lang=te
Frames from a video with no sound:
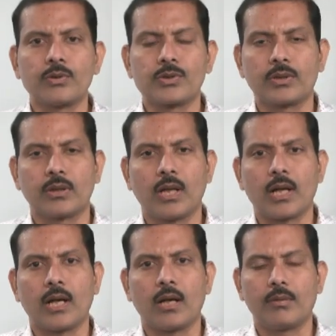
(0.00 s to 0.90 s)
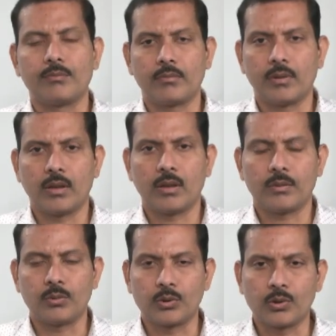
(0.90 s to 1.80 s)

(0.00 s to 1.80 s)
థౌజండ్ దాకా టూ